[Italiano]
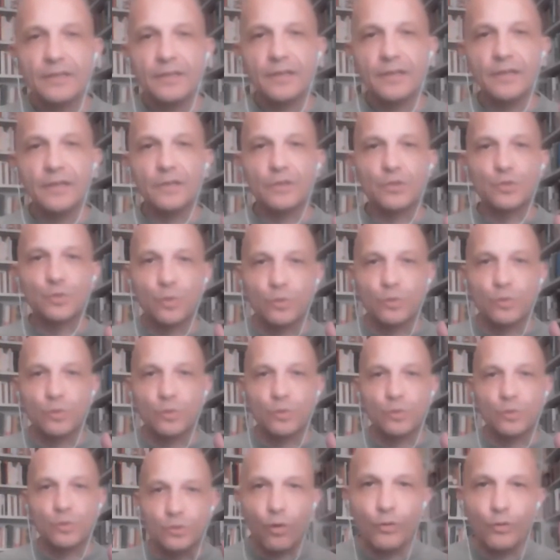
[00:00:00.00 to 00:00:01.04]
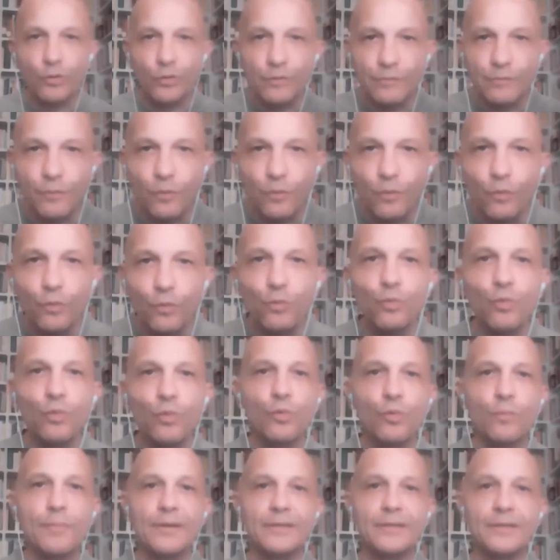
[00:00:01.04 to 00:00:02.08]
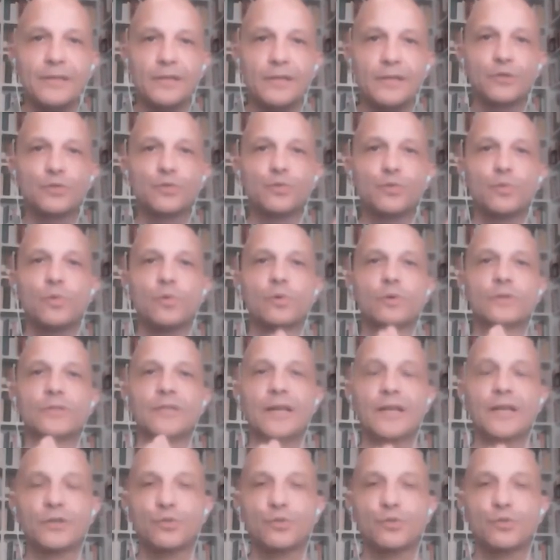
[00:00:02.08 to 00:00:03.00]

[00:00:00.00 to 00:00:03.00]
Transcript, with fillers: il suo tono, il volume del suo,